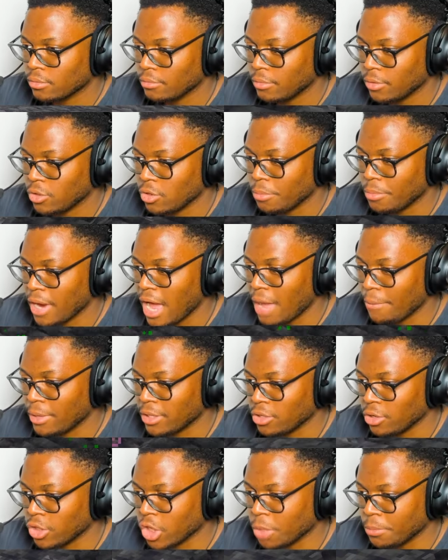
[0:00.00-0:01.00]
Matteo è bravo,
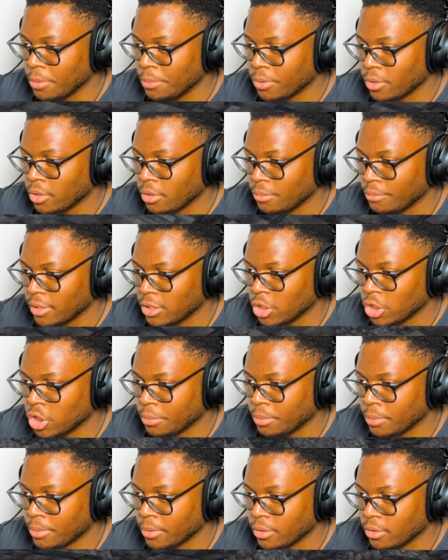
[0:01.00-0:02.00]
Matteo è troppo pro, Matteo è
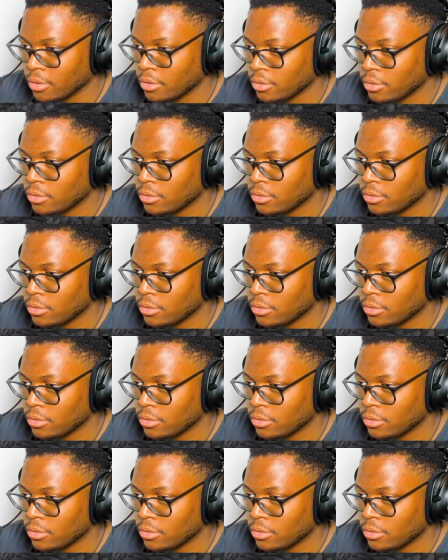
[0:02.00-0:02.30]
troppo pro.